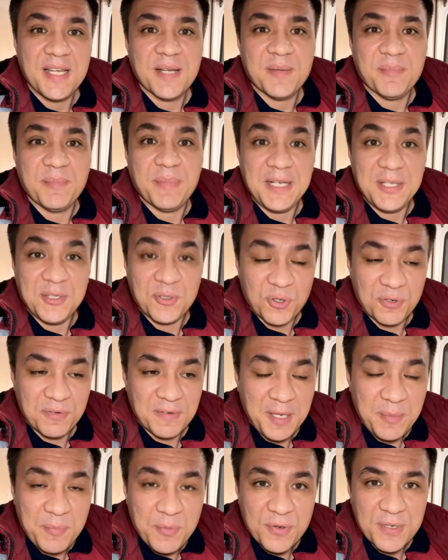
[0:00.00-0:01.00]
больного
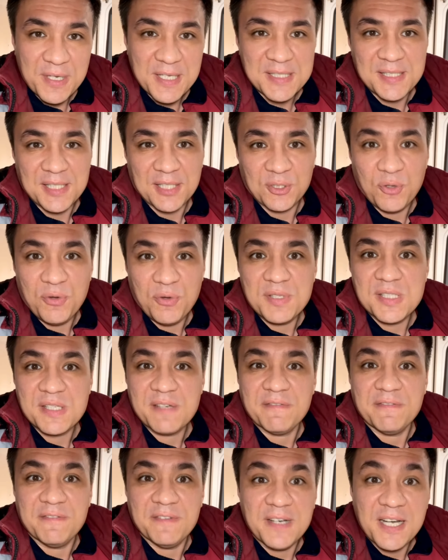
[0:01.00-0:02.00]
ребенка становится
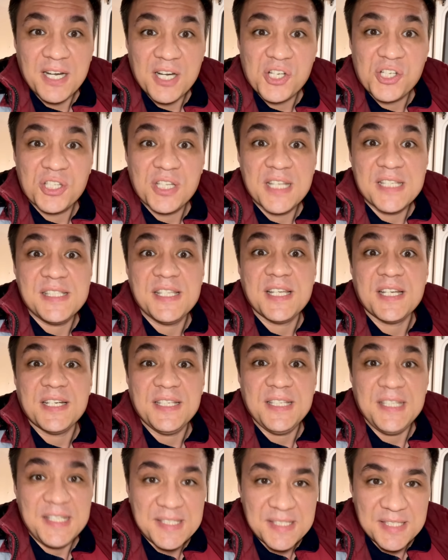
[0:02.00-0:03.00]

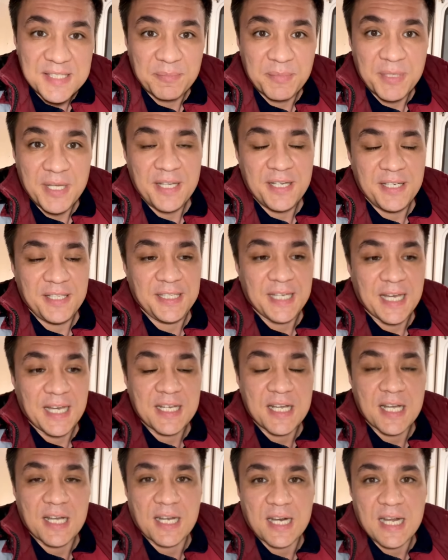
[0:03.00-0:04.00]
выраженно-зернистым,
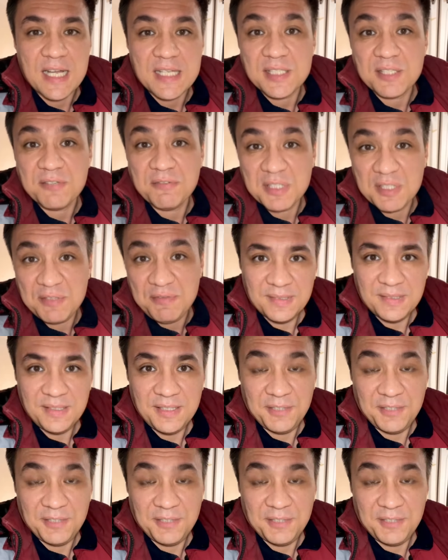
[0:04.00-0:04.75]
ярко-красного цвета.